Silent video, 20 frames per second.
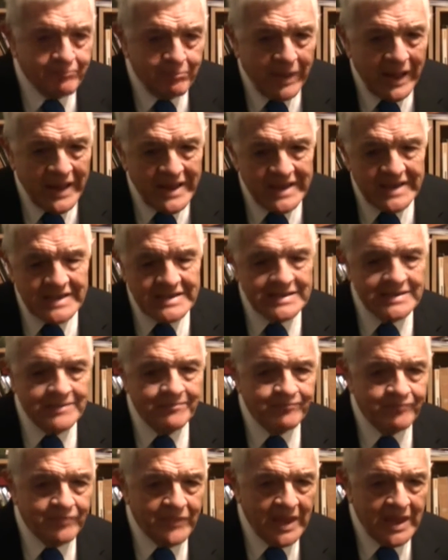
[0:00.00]
país
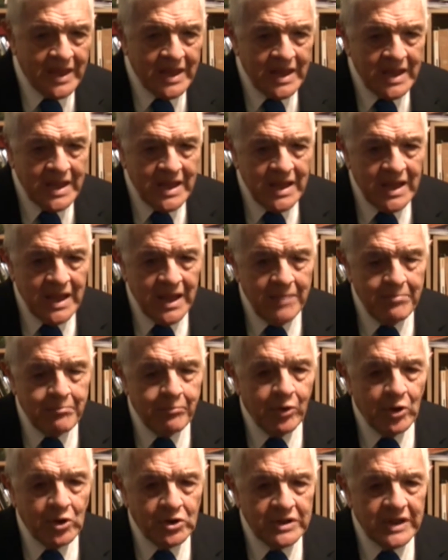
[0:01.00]

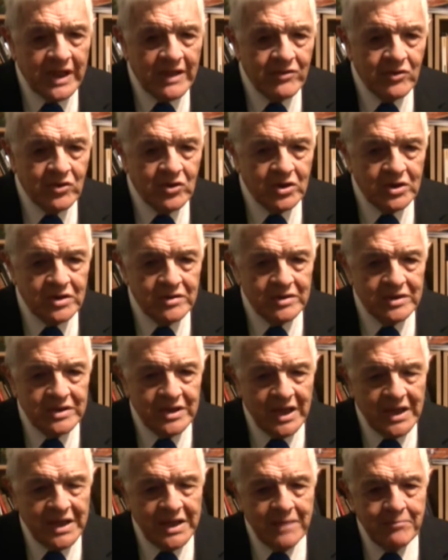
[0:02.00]
exportador
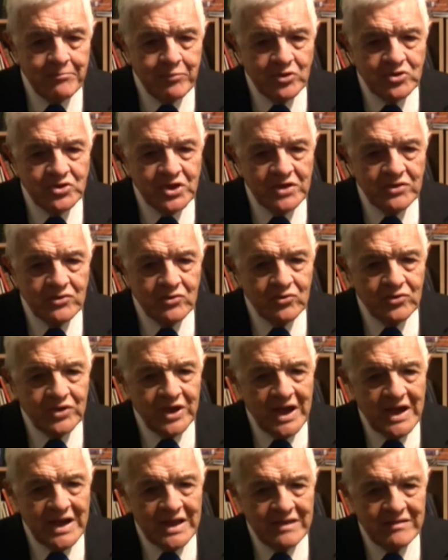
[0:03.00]
de equipos
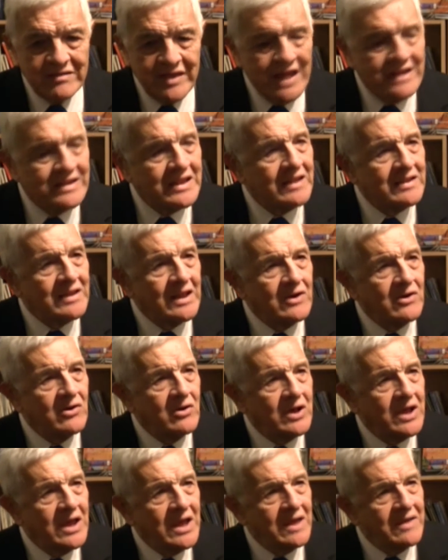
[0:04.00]
industriales de alta
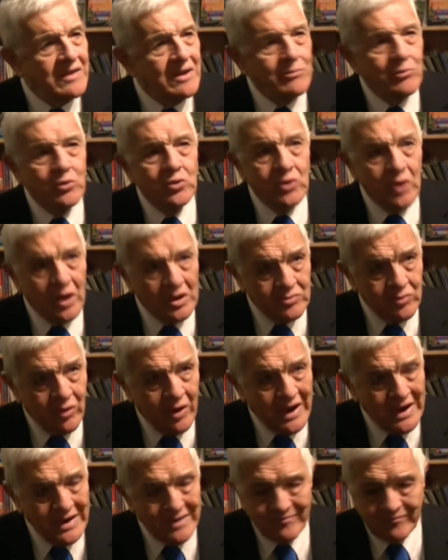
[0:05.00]
tecnología del mundo
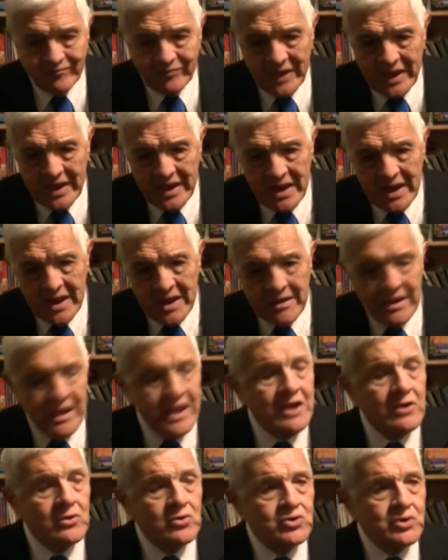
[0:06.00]
actual
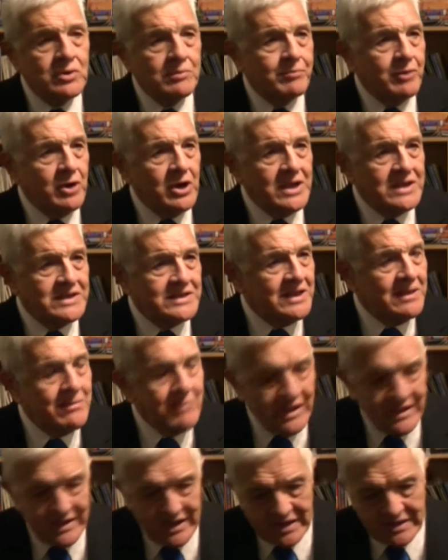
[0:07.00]
incluso por
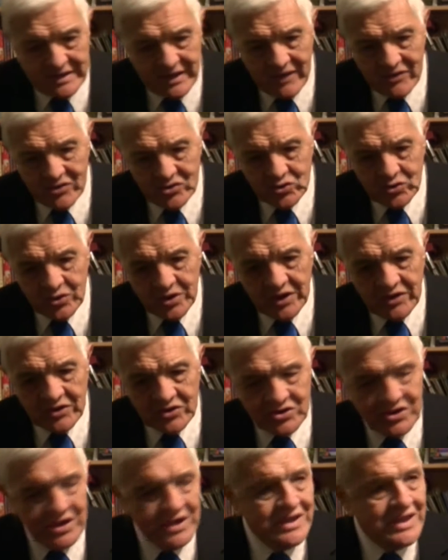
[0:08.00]
encima de Estados
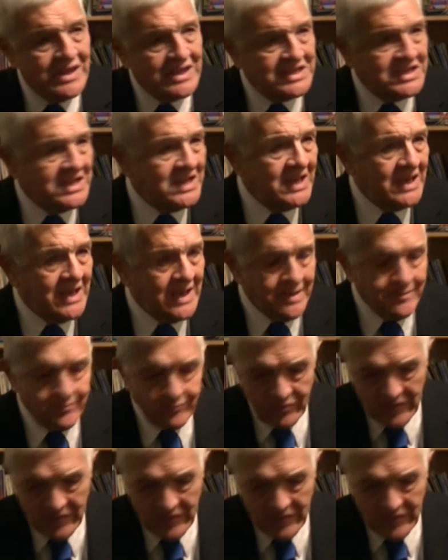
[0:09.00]
Unidos y de China.